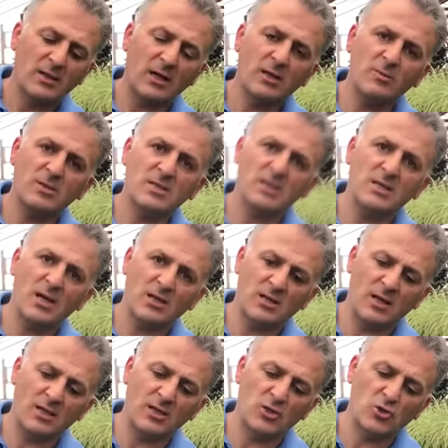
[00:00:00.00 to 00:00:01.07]
Dalımızı
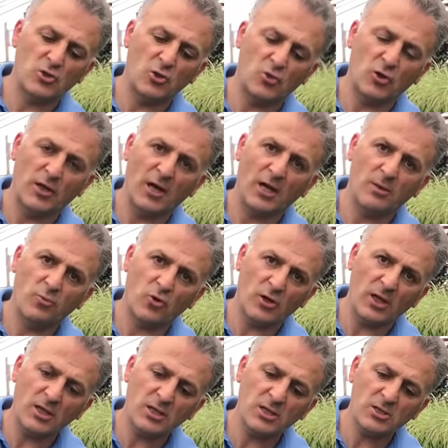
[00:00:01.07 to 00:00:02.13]
yarıdan kesiyorduk. Yani
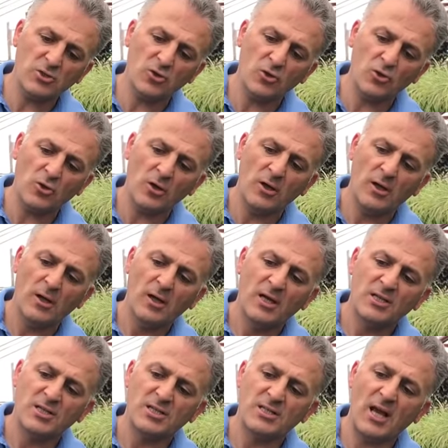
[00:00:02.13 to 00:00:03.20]
buradan kesiyorduk.
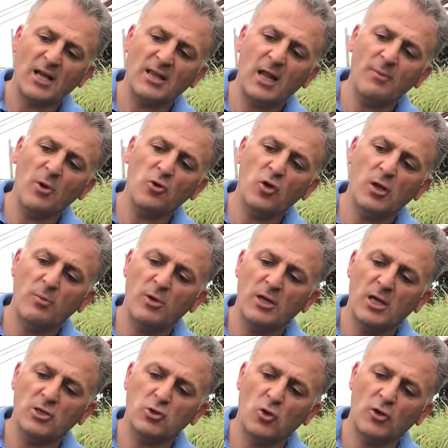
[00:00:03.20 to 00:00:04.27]
Çiçeklenme
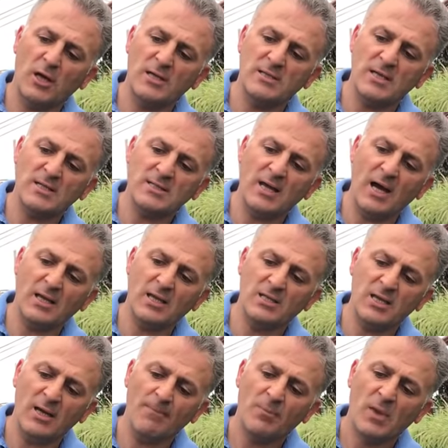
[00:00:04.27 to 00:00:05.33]
döneminden sonra ise
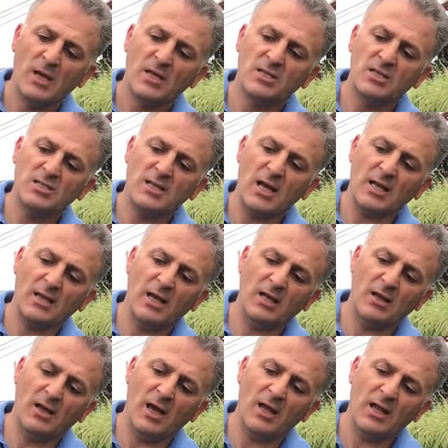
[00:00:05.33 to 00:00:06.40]
sadece
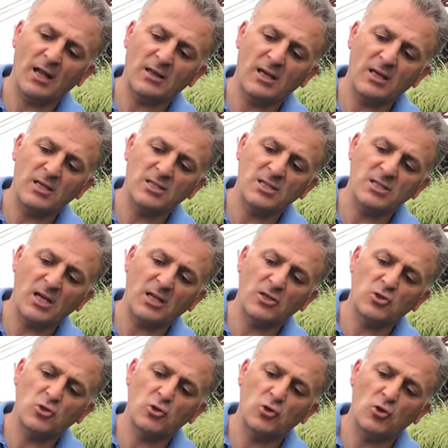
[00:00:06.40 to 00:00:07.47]
çiçekleri en alttaki
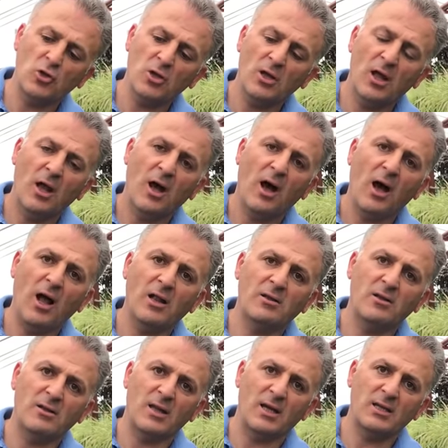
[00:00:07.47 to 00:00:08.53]
çiçekli sürgünün
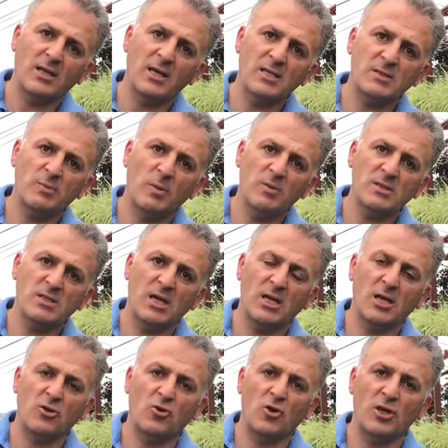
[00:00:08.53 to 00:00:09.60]
altından kesmemiz
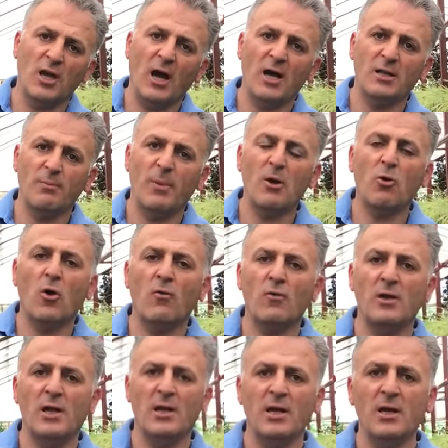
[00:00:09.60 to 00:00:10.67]
gerekiyor. Yani
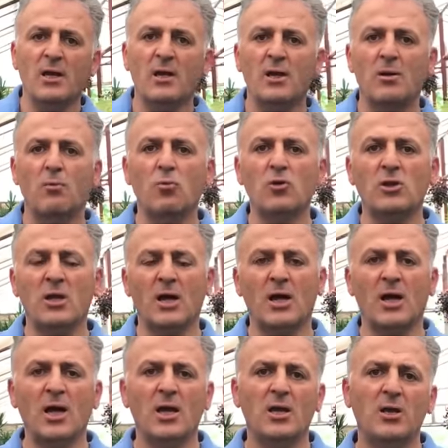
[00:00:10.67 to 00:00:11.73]
begonvillere
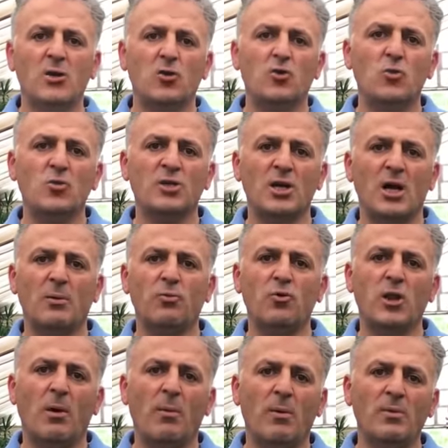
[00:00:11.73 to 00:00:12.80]
mutlaka yumuşak
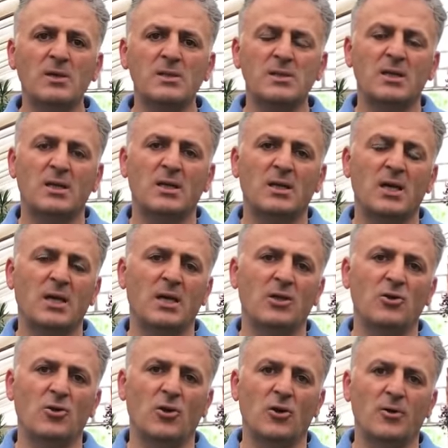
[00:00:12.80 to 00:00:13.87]
budamamız
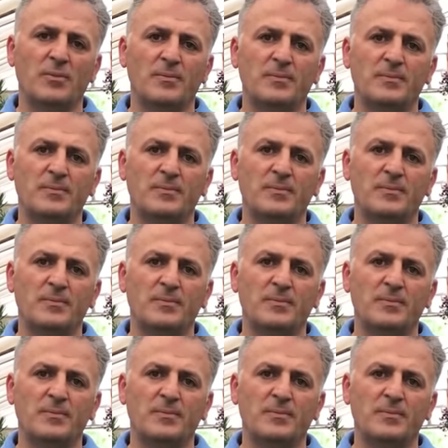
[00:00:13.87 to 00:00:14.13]
gerekiyor.